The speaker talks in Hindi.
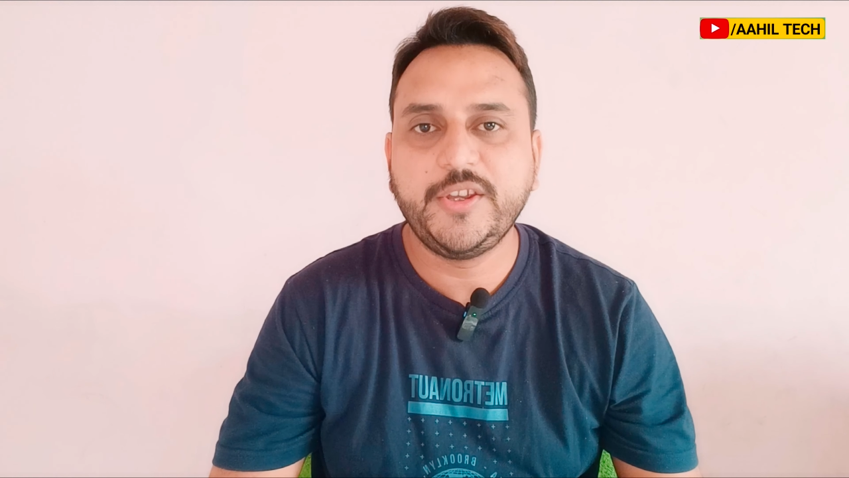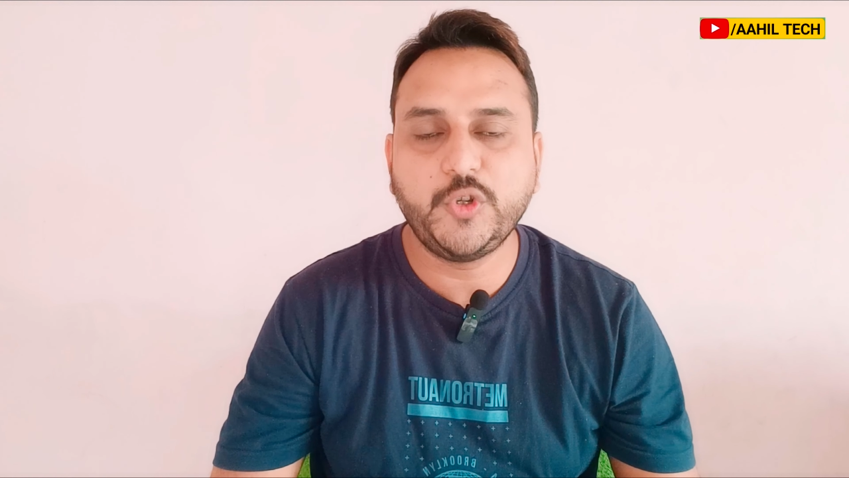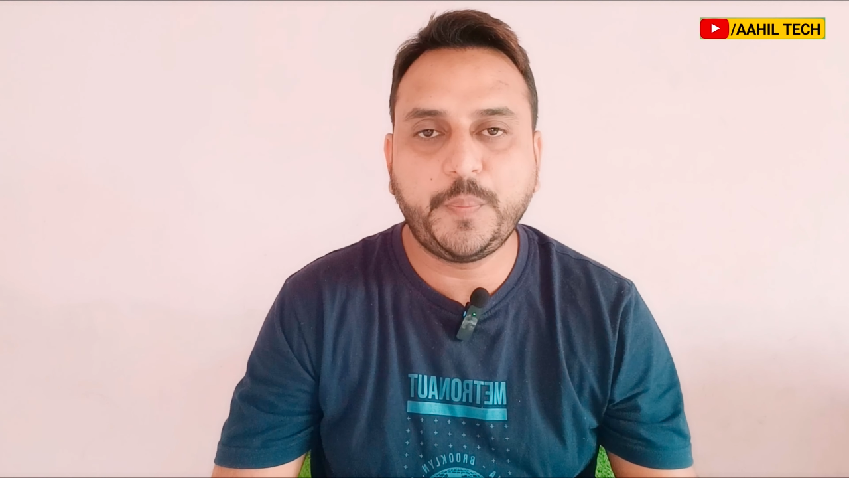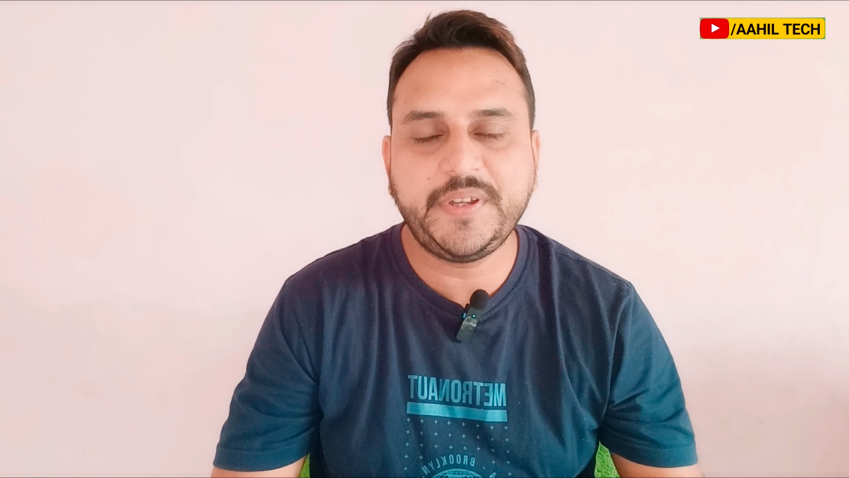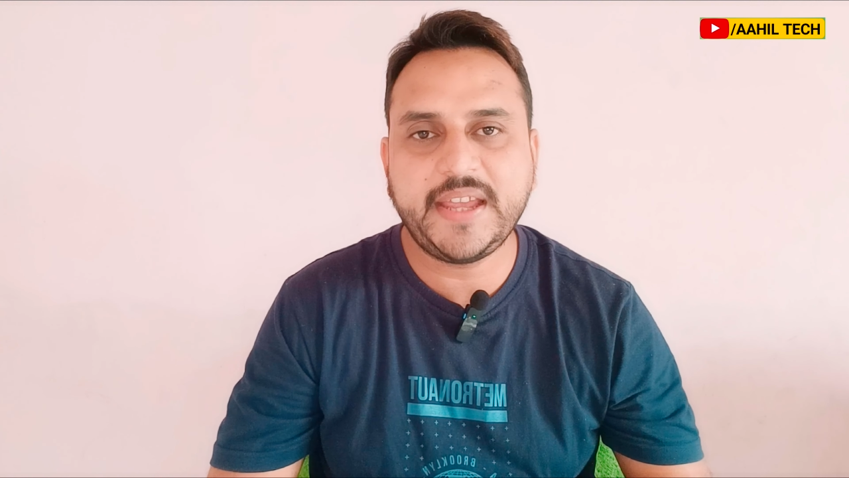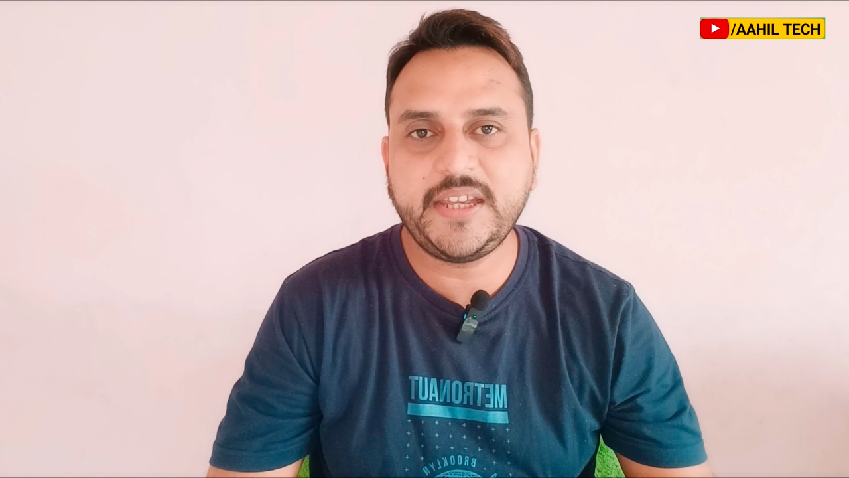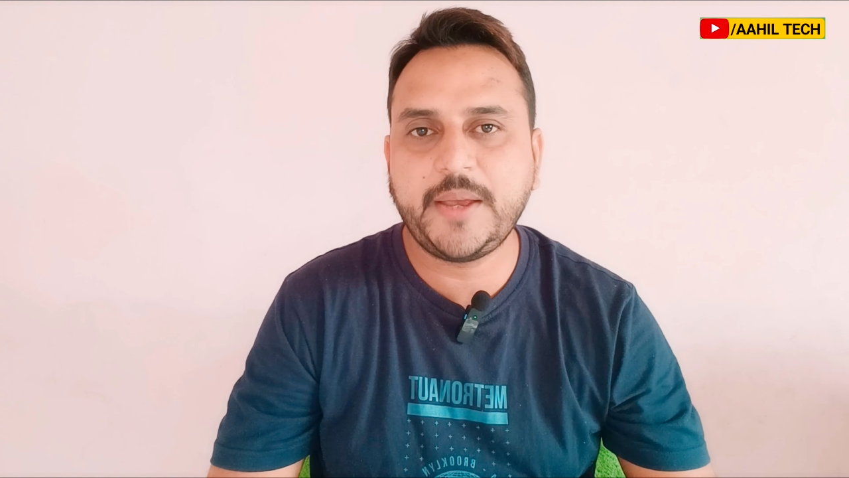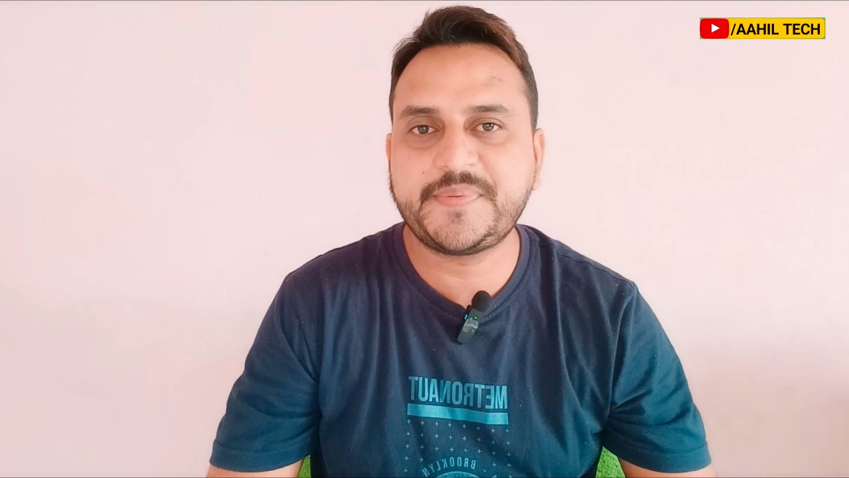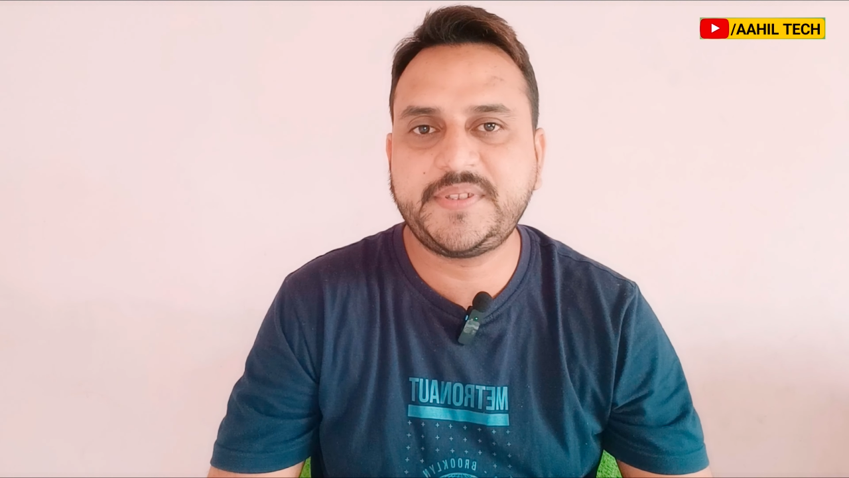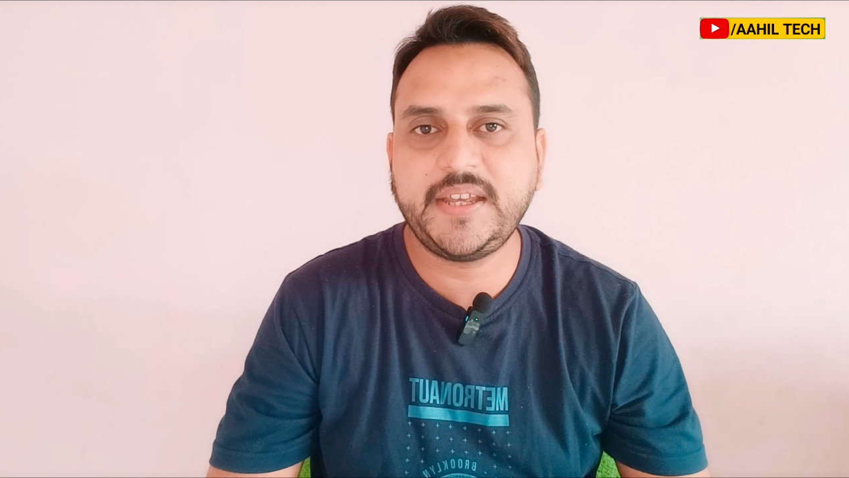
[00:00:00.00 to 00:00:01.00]
यूपीआई
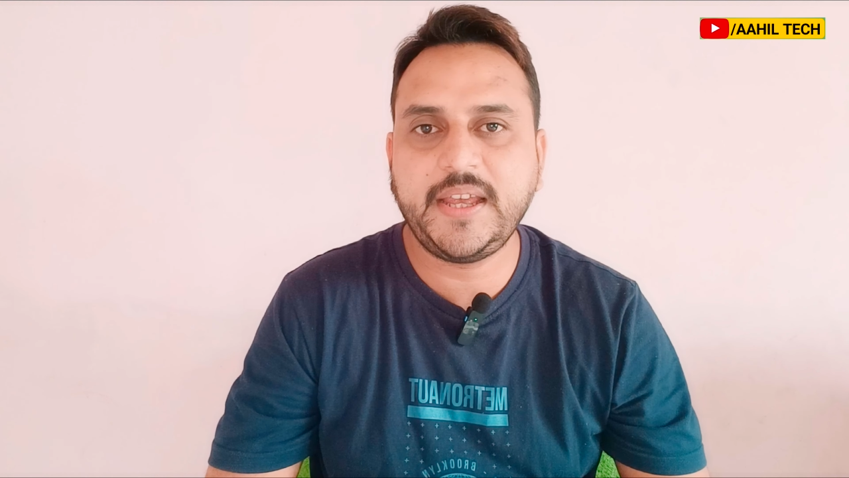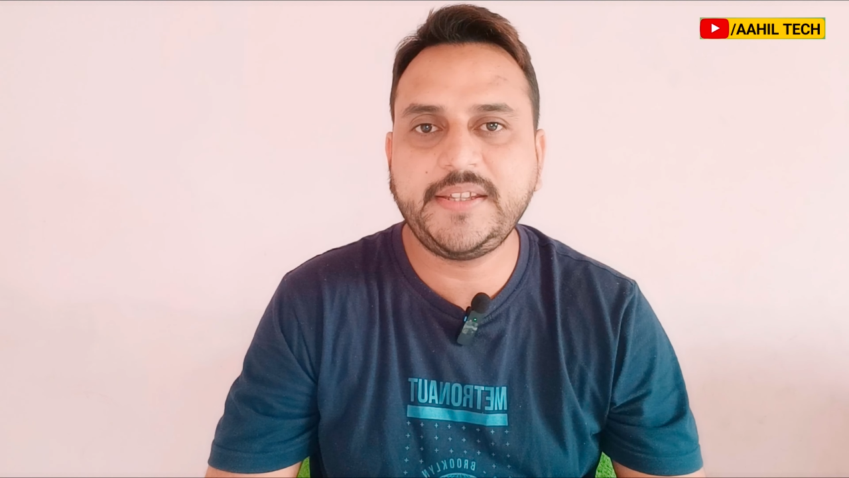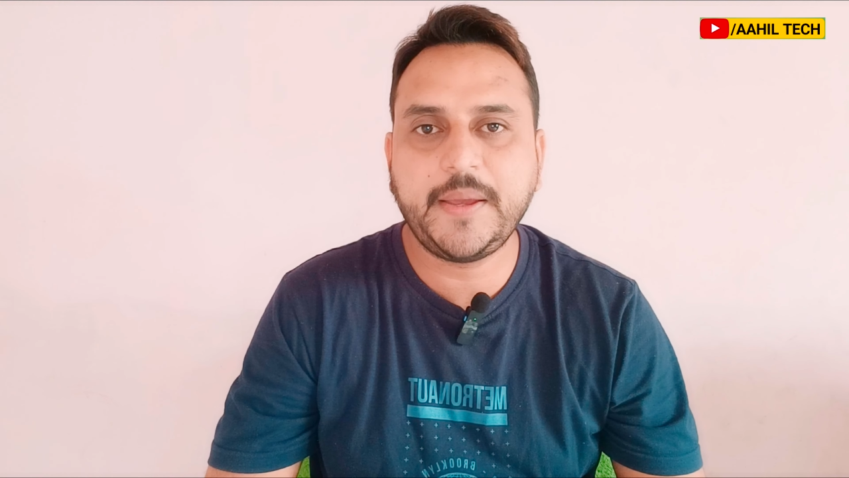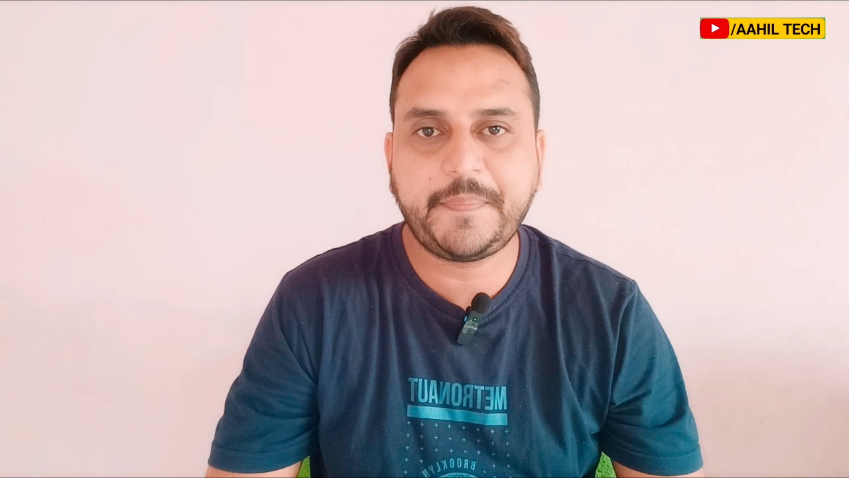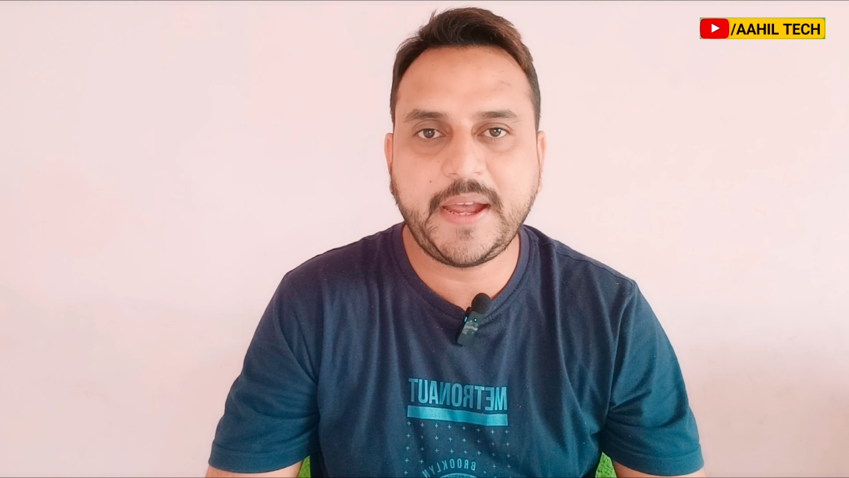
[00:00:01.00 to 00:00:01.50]
एप्स है ये